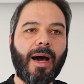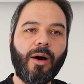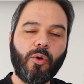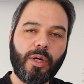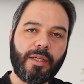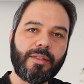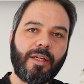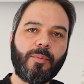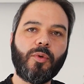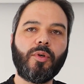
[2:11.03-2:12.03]
ahora
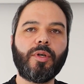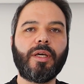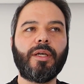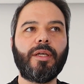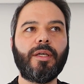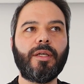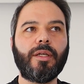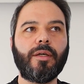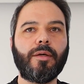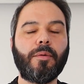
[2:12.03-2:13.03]
tenemos que
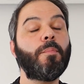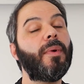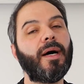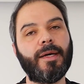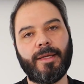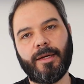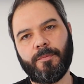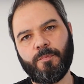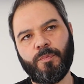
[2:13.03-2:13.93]
ir más allá.